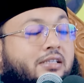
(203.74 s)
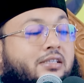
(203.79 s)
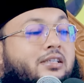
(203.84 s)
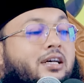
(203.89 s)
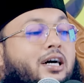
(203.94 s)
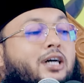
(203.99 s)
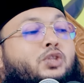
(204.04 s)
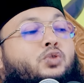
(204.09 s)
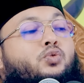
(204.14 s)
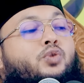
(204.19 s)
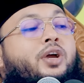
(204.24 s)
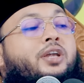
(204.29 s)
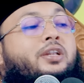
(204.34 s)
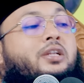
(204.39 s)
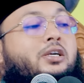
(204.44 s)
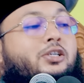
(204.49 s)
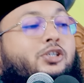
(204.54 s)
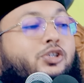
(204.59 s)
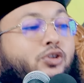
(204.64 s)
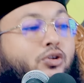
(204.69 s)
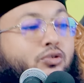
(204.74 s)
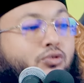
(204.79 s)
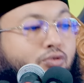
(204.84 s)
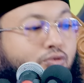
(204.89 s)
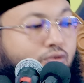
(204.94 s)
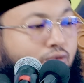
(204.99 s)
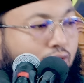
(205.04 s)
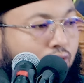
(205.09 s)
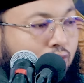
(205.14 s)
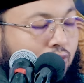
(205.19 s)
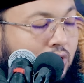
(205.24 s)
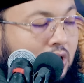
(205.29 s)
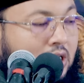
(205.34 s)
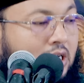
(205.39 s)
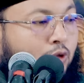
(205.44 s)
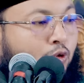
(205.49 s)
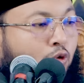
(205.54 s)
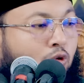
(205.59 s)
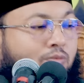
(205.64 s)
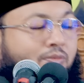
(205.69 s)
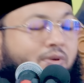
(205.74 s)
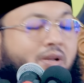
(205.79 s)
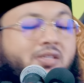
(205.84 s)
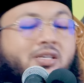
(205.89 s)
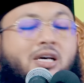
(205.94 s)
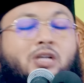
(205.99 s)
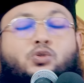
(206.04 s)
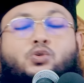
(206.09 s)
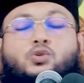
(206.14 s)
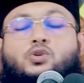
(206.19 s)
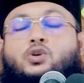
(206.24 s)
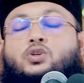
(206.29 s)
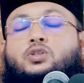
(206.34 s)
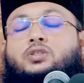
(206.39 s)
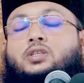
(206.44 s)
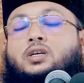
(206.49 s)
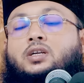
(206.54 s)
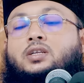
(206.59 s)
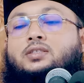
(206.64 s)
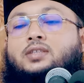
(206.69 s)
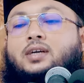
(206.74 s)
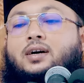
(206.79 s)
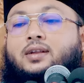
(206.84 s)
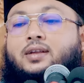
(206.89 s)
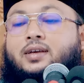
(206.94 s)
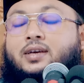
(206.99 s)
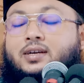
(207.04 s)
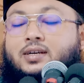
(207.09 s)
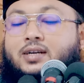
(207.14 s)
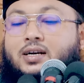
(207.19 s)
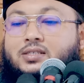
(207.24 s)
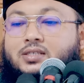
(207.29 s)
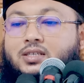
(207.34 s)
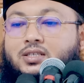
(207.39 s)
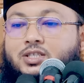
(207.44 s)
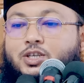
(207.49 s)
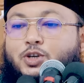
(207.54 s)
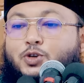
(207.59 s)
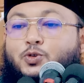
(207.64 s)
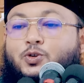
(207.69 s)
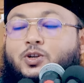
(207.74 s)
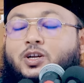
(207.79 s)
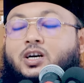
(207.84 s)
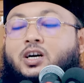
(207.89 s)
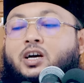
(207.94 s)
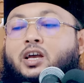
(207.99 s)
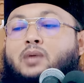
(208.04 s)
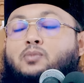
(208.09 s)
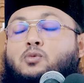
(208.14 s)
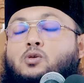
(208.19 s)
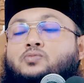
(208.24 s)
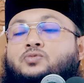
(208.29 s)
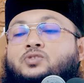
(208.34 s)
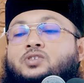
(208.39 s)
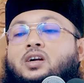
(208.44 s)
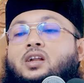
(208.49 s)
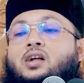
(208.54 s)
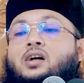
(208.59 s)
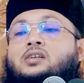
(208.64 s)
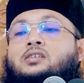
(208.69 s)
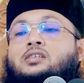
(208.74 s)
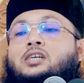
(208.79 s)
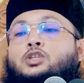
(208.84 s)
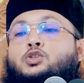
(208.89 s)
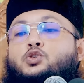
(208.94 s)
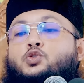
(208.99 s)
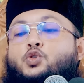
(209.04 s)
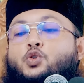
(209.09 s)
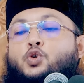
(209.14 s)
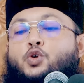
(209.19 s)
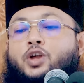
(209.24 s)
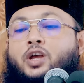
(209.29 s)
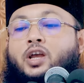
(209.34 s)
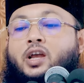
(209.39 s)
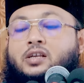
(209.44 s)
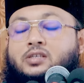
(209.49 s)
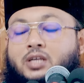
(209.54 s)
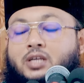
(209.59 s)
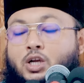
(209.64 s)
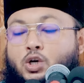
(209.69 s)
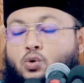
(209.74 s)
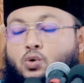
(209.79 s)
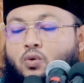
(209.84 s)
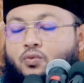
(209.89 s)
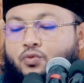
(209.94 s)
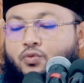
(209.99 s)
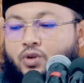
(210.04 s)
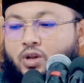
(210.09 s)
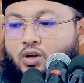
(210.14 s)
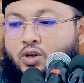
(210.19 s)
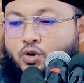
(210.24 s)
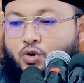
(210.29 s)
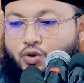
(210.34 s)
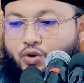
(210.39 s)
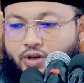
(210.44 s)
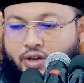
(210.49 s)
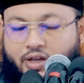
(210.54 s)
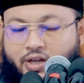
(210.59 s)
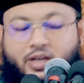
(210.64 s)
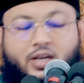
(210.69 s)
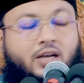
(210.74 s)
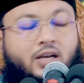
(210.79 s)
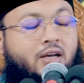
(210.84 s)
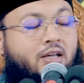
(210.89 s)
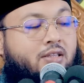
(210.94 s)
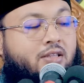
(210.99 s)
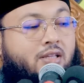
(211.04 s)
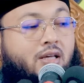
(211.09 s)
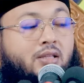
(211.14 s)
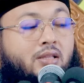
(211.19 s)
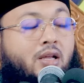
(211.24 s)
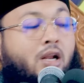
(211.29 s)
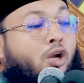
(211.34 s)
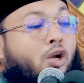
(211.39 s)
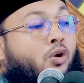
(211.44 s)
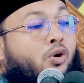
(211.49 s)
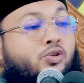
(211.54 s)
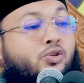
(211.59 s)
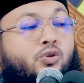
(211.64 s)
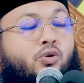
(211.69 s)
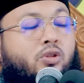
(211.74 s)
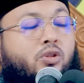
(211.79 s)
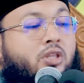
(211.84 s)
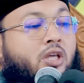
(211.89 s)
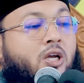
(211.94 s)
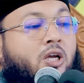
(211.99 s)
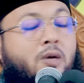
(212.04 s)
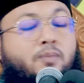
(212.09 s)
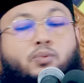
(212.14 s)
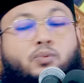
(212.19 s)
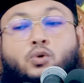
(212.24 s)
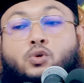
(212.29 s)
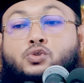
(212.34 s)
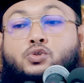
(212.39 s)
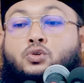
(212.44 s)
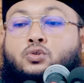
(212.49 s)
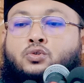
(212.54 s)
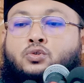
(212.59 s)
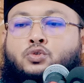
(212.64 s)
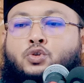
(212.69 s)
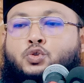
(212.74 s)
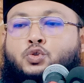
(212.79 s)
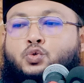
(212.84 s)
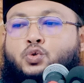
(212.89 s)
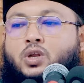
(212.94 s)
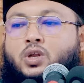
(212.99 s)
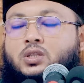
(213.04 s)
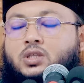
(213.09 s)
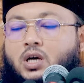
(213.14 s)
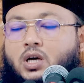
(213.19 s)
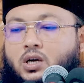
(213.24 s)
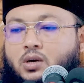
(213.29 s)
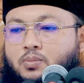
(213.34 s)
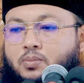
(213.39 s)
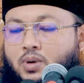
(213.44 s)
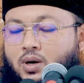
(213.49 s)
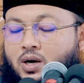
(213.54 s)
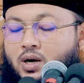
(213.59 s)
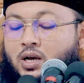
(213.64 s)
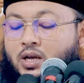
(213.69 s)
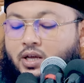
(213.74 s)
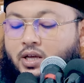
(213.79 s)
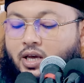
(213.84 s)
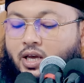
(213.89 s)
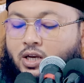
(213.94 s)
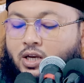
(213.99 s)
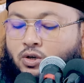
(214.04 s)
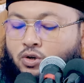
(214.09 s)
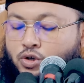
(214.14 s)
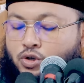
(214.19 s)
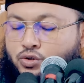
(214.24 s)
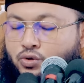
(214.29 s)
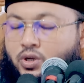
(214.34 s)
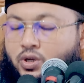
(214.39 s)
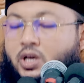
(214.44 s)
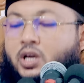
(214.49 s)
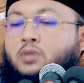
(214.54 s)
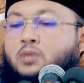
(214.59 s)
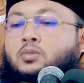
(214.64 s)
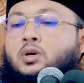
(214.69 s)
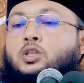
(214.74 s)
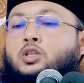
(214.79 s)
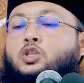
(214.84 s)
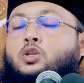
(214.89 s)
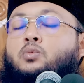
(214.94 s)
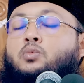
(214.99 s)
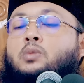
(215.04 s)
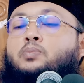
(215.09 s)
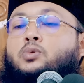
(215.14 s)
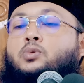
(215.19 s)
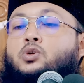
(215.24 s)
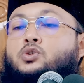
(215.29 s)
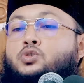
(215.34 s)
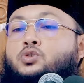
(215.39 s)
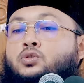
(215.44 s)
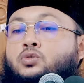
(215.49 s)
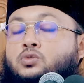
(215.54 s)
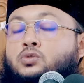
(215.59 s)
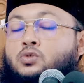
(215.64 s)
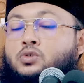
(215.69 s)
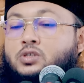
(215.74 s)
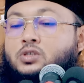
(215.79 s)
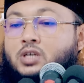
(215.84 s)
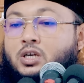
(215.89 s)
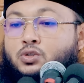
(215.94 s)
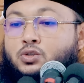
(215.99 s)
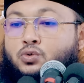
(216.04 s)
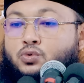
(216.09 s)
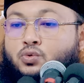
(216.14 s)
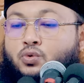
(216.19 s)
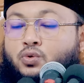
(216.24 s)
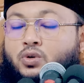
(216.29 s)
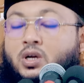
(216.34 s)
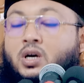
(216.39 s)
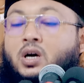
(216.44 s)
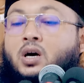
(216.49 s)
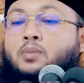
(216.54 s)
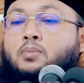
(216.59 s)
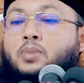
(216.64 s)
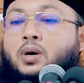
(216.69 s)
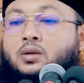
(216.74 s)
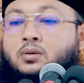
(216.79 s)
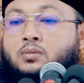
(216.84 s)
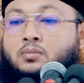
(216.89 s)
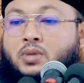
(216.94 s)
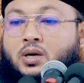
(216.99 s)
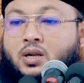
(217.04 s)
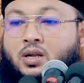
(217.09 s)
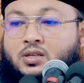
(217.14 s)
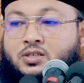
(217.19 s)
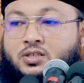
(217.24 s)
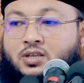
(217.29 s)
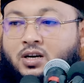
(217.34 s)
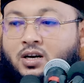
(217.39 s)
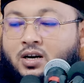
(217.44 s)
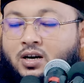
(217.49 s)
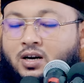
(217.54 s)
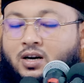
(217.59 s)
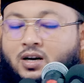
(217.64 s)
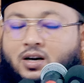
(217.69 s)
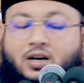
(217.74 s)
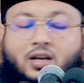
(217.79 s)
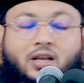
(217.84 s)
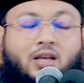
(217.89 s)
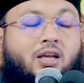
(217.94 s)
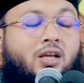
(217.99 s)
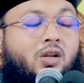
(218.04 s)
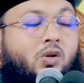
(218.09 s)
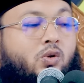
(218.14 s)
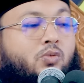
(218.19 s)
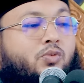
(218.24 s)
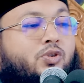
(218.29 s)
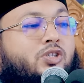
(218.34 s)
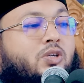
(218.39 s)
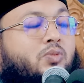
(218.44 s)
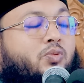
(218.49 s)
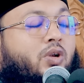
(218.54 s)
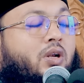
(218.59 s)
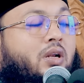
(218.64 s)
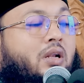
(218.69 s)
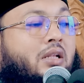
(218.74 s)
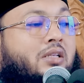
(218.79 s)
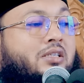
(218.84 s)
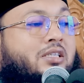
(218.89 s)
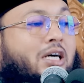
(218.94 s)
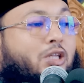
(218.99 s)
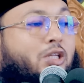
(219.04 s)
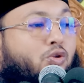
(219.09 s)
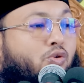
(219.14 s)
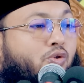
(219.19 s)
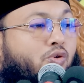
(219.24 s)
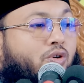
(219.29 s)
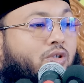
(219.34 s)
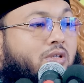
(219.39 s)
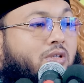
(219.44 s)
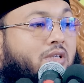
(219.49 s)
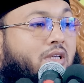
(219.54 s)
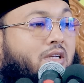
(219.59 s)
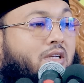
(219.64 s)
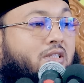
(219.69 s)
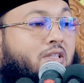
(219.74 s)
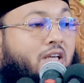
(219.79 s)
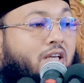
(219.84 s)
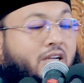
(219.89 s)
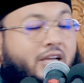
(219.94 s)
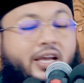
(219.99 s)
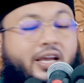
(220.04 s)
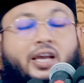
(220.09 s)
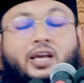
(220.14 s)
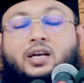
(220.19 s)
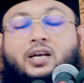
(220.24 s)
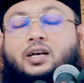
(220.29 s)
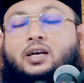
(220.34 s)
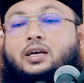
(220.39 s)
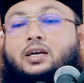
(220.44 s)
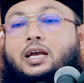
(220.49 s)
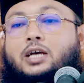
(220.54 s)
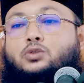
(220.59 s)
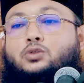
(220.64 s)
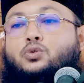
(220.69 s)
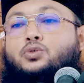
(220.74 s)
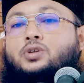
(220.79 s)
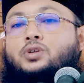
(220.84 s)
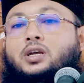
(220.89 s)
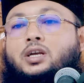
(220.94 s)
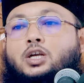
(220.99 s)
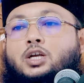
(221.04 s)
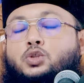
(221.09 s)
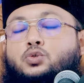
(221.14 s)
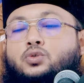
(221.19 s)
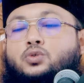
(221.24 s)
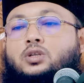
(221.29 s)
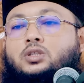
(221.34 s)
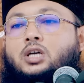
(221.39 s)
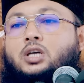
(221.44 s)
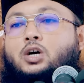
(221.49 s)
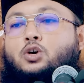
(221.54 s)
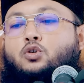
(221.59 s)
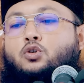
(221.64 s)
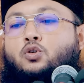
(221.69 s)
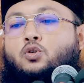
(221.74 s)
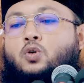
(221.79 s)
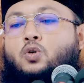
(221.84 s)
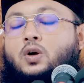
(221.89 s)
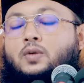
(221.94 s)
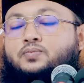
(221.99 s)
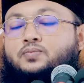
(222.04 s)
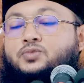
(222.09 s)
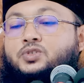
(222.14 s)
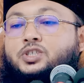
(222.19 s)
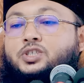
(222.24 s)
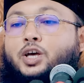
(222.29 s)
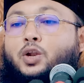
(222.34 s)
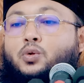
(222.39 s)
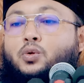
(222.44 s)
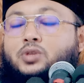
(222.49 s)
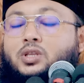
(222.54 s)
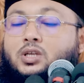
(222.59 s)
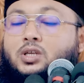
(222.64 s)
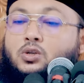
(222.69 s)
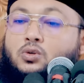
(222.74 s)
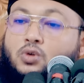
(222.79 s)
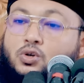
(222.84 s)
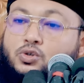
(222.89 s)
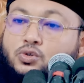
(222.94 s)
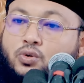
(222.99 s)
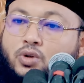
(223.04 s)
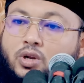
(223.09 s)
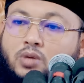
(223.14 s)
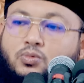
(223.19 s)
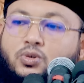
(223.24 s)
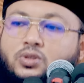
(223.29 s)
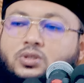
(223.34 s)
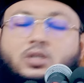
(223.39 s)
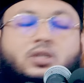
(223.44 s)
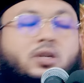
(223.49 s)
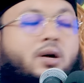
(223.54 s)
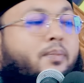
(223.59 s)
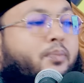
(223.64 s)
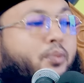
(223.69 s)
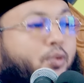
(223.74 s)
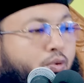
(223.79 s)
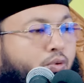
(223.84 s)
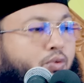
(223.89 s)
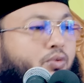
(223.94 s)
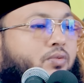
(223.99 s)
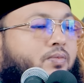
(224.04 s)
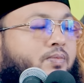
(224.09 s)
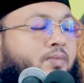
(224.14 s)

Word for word: জাদু এটা সত্য তোমরা জাদু করতে ধারে কাছে যেও না এবং যারা জাদু করে যারা কুফুরি করে তাদের নজর থেকে পর্যন্ত দূরে থাকবা এই নজরের মাধ্যমে পর্যন্ত জাদু টোনা বান মারা যায় নবীজি বললেন জাদুকরদের থেকে এতটাই দূরে থাকো যেন তাদের নজরের মধ্যে না পড়ে